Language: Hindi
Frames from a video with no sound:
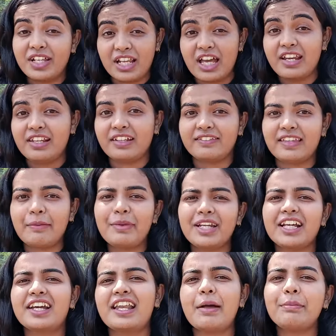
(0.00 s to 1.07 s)
वन आवर लगता है बट
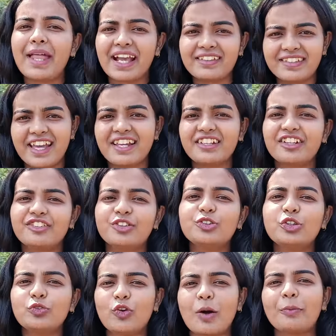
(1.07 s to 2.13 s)
अगर आप टैक्सी हायर करते हो
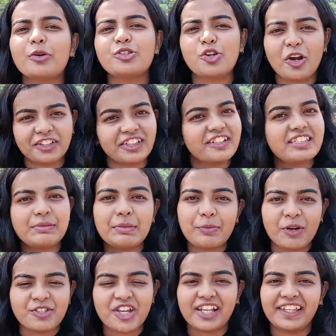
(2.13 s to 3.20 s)
तो वो आपको शॉर्टकट से भी
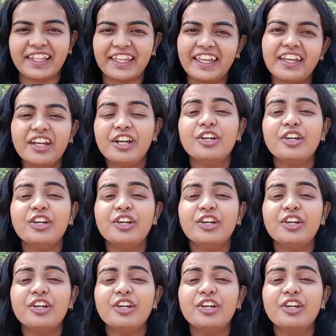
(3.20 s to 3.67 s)
पहुँचा देंगे